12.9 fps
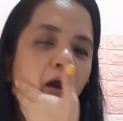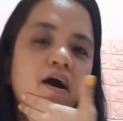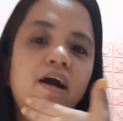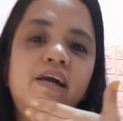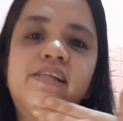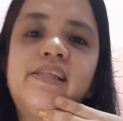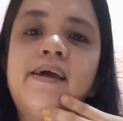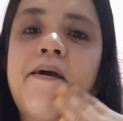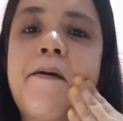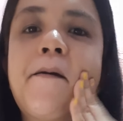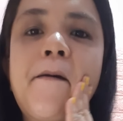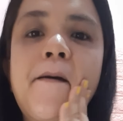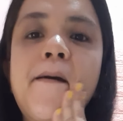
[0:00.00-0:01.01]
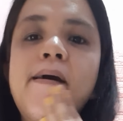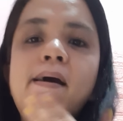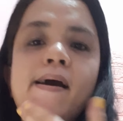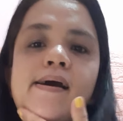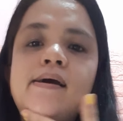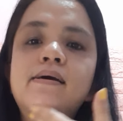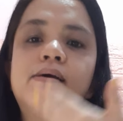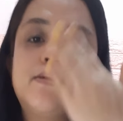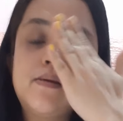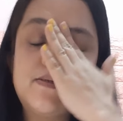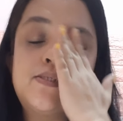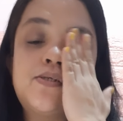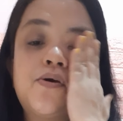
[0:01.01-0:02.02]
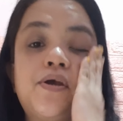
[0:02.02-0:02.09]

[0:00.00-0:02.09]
Karte. So,